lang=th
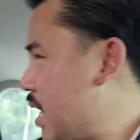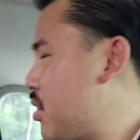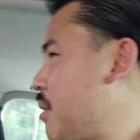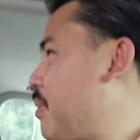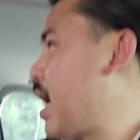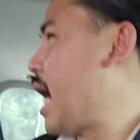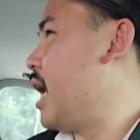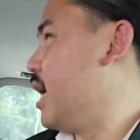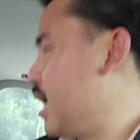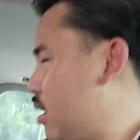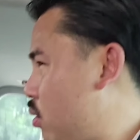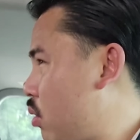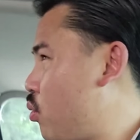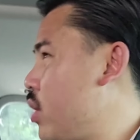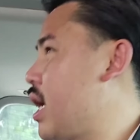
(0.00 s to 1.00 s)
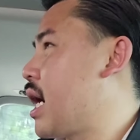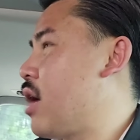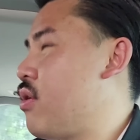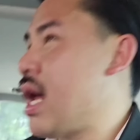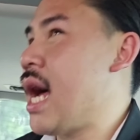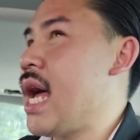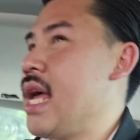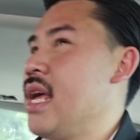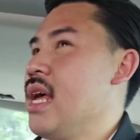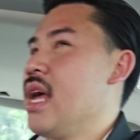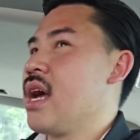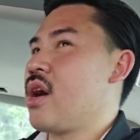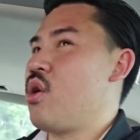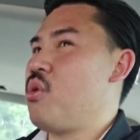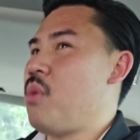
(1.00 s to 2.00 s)
กสำคัญเลยคุยกับเขาได้
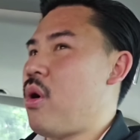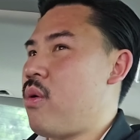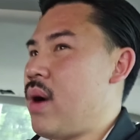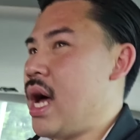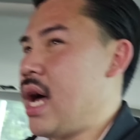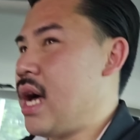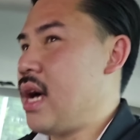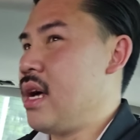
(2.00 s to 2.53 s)
เขาบอกว่า